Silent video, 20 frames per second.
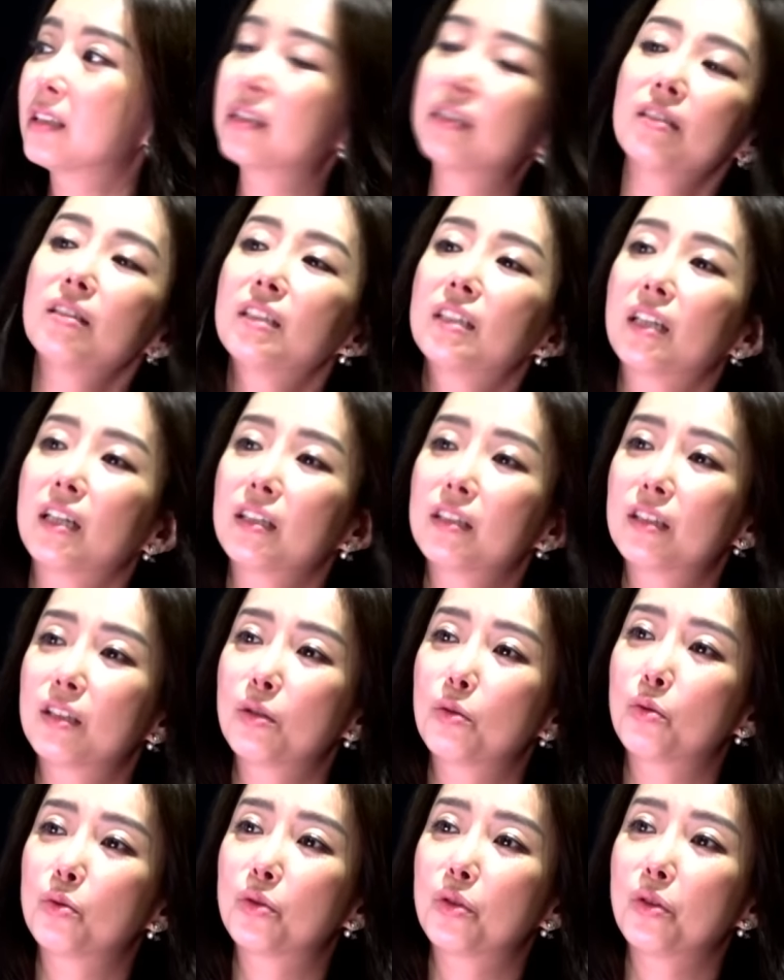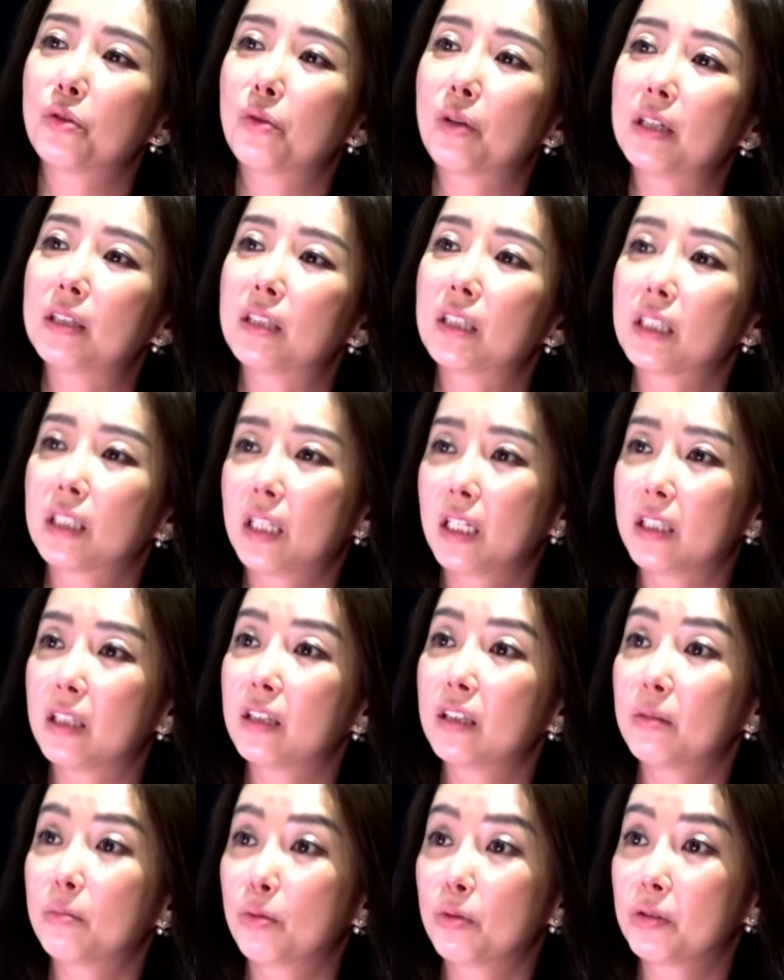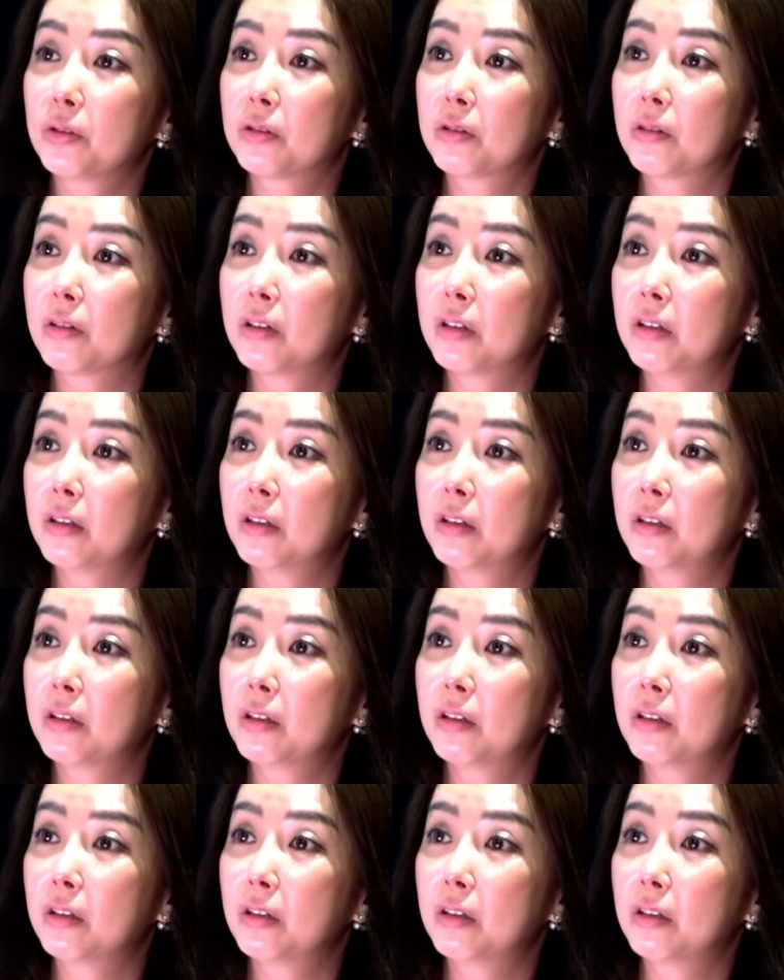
그러니까 이제 노소영 관장이 대단해 보이는 거예요.